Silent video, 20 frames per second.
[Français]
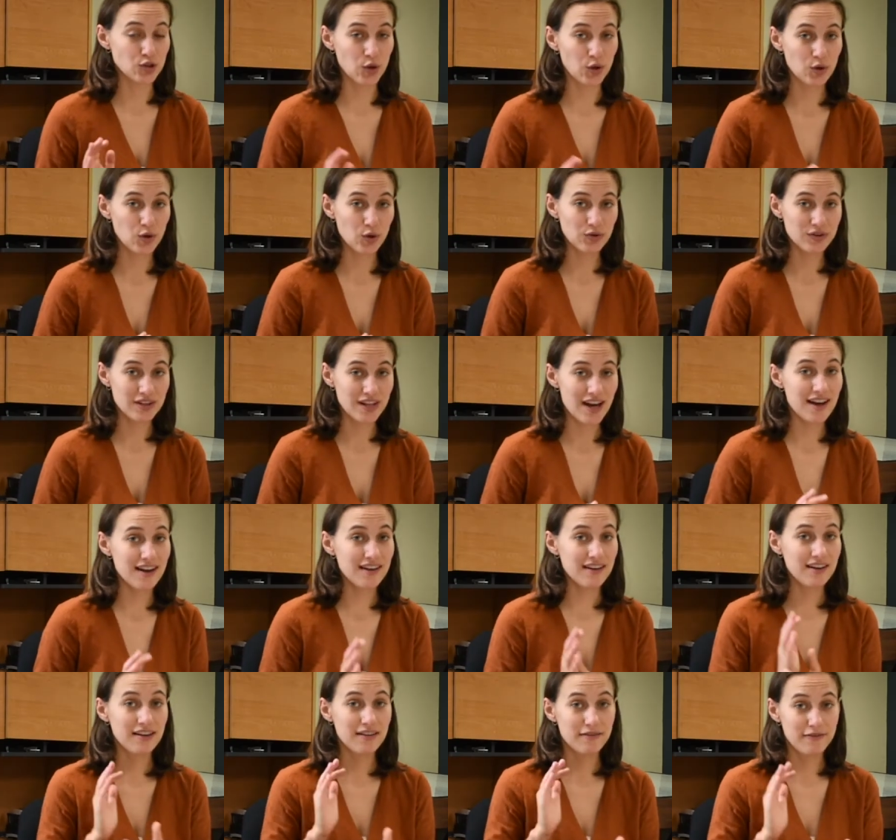un contenant
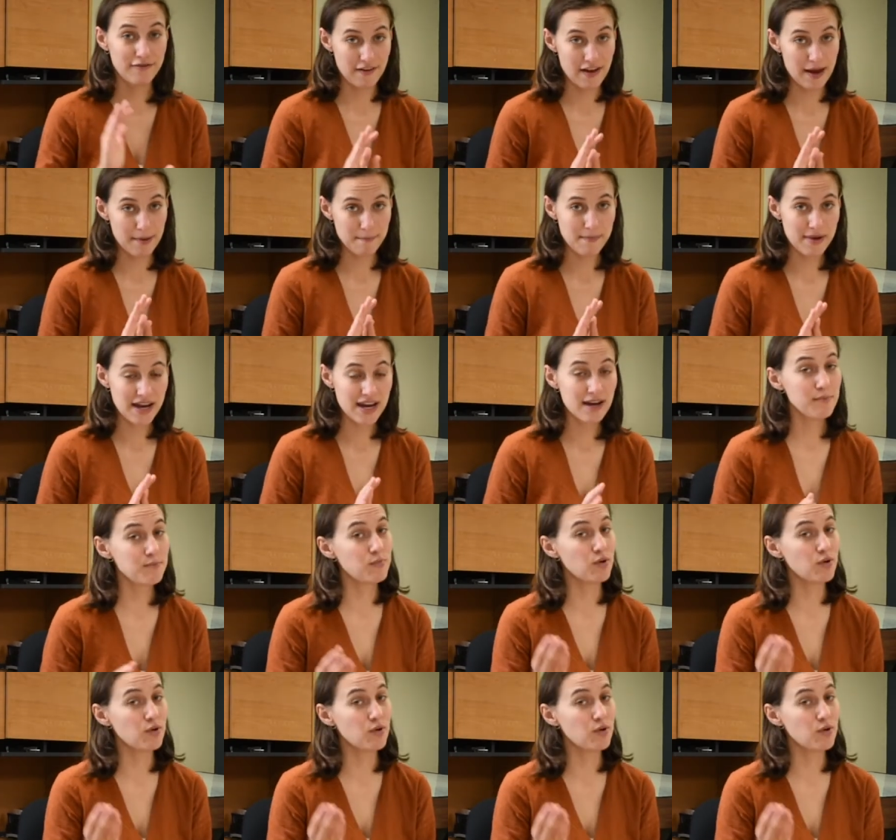fermé